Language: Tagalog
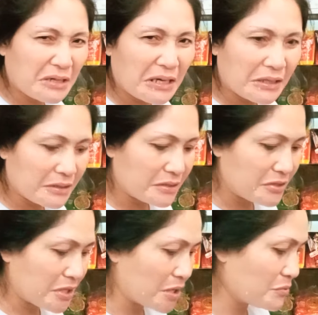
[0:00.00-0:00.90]
ko na lang
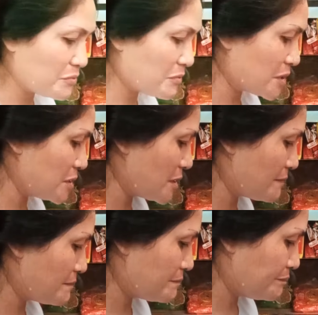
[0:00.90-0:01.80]
din siya, no? Kasi
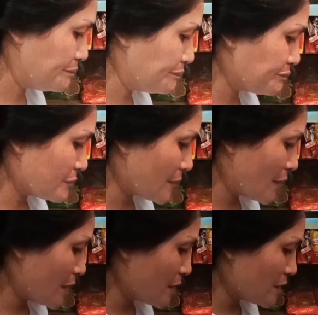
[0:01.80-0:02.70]

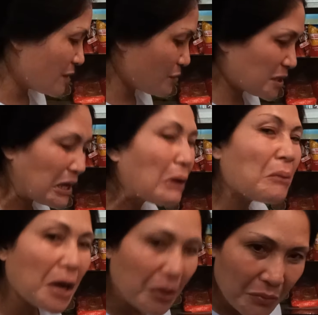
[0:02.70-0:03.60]
yung
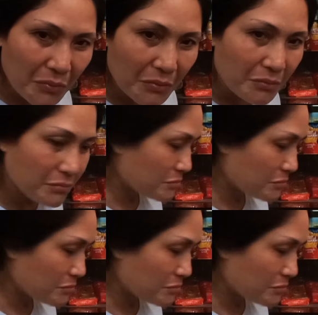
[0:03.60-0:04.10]
asawa ko,